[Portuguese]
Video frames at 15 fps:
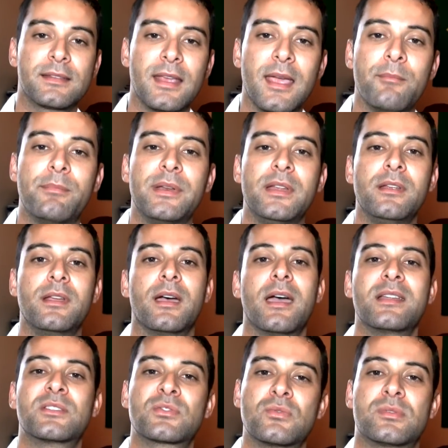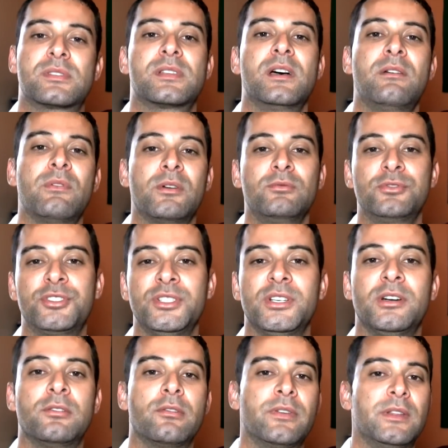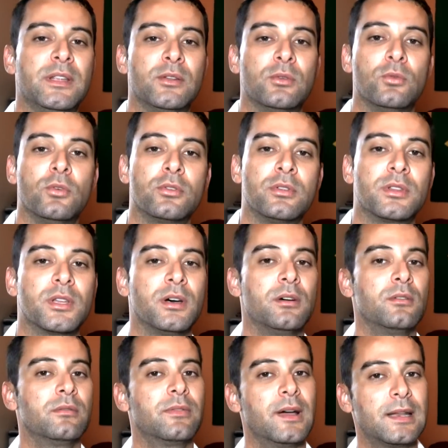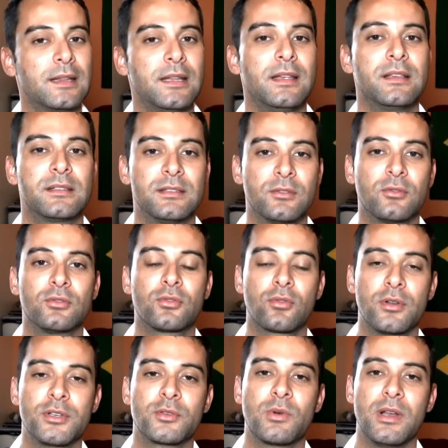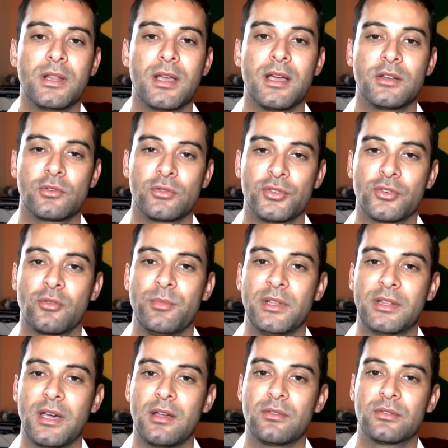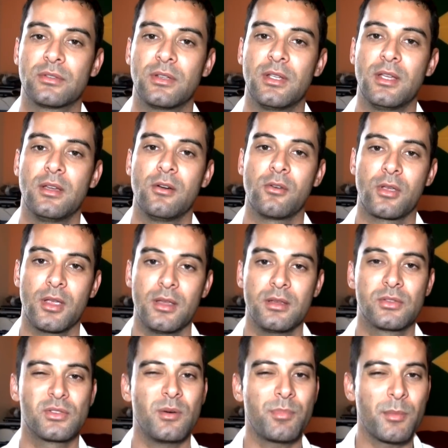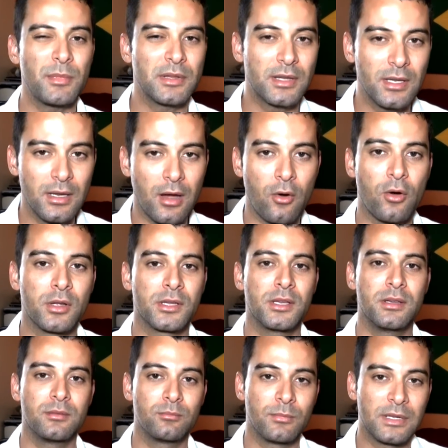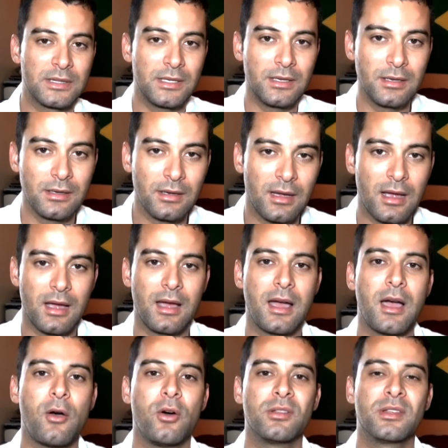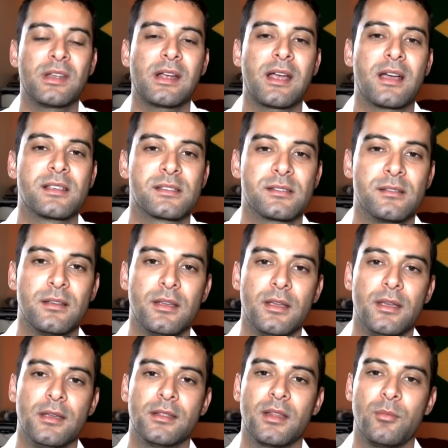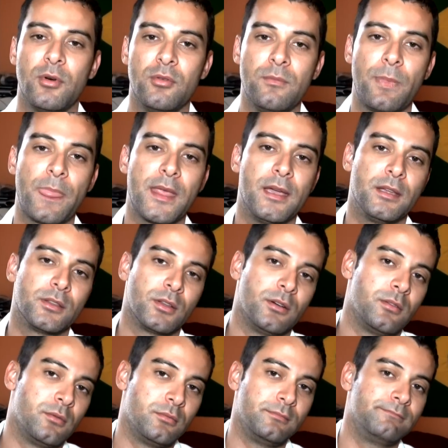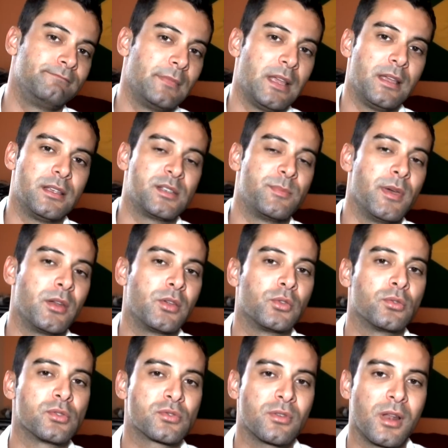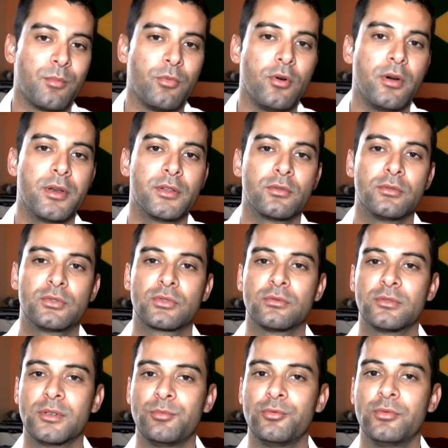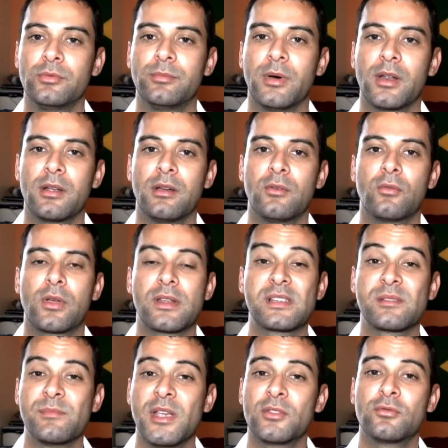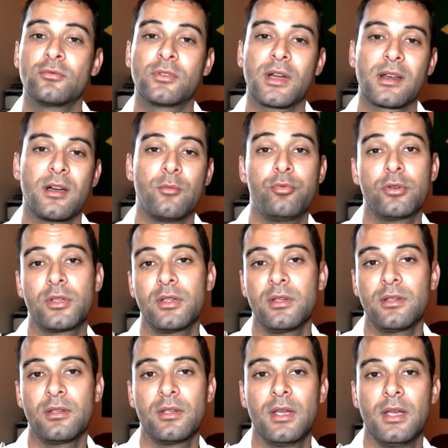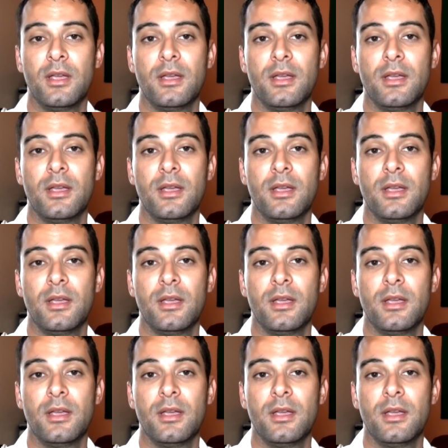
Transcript: é briga, é discussão, é um xingando, ofendendo o outro, então vai ter esse controle de qualidade de comentários, ok? Só para manter a ordem, manter a ordem na casa, tá bom? Então, Espero que todos colaborem, todos contribuam para o crescimento do canal, porque